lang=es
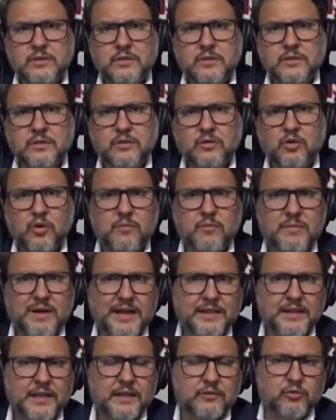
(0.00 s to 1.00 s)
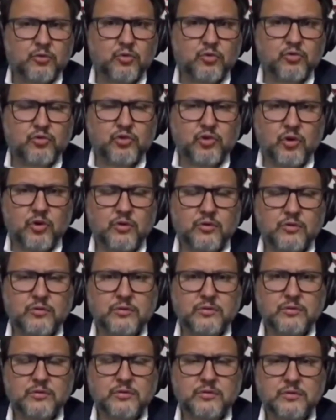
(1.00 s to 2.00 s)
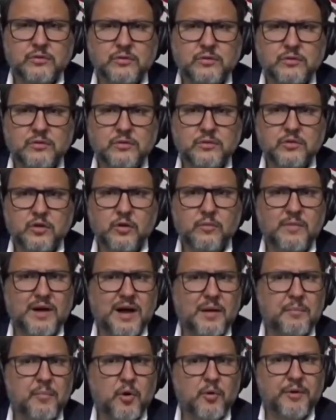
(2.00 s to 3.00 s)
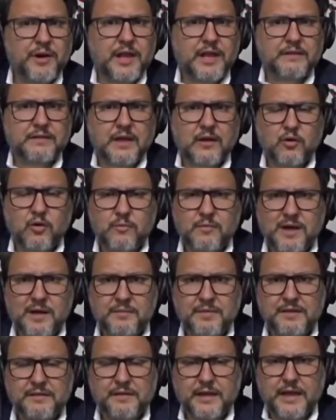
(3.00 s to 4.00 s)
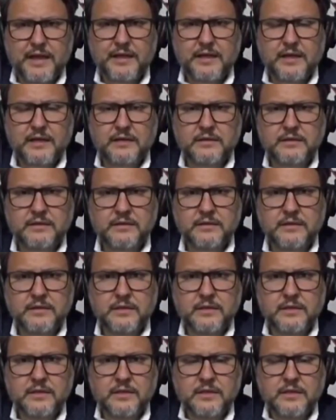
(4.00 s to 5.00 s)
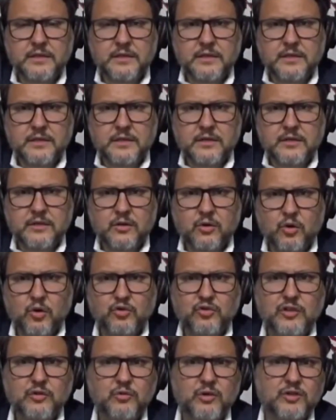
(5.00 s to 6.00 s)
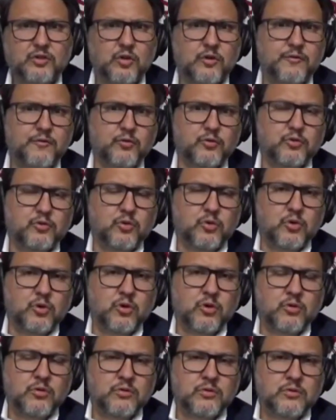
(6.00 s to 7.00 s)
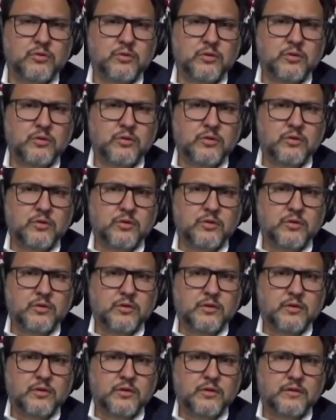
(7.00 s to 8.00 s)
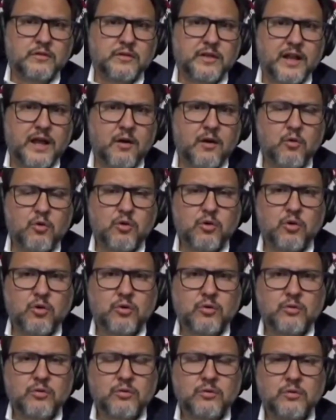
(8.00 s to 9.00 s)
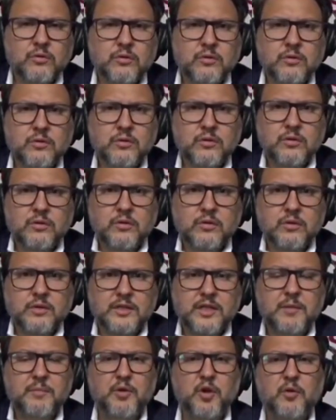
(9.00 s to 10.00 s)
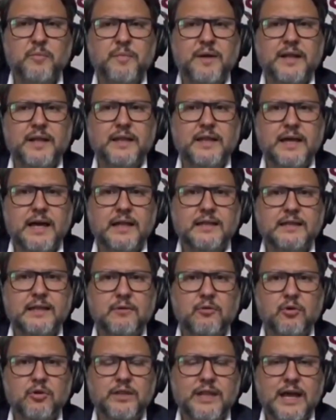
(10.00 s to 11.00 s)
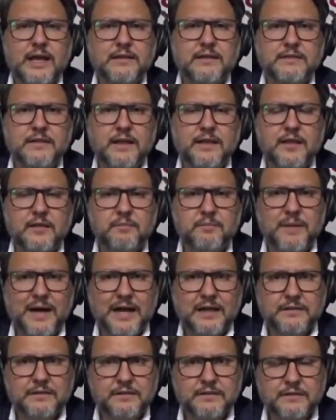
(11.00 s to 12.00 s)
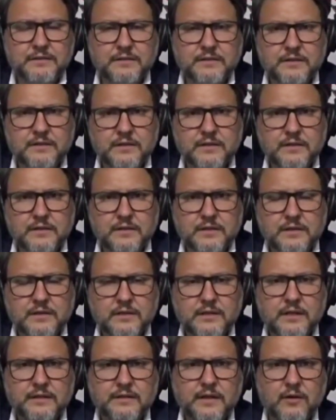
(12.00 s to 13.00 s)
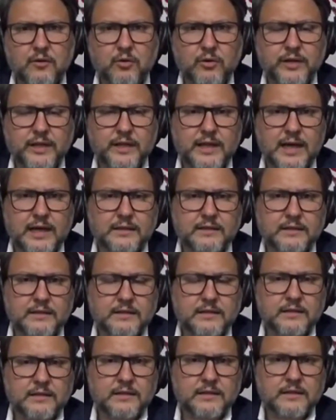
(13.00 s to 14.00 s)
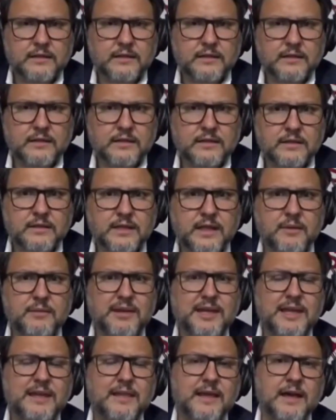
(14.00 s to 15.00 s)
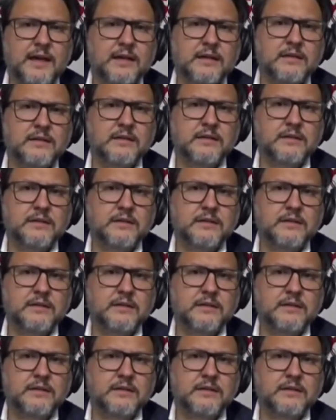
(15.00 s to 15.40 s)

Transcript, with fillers: con más destrucción, con más pobreza, con más miseria, o si nuestro futuro será uno de prosperidad, de bonanza, de paz, de seguridad, de vida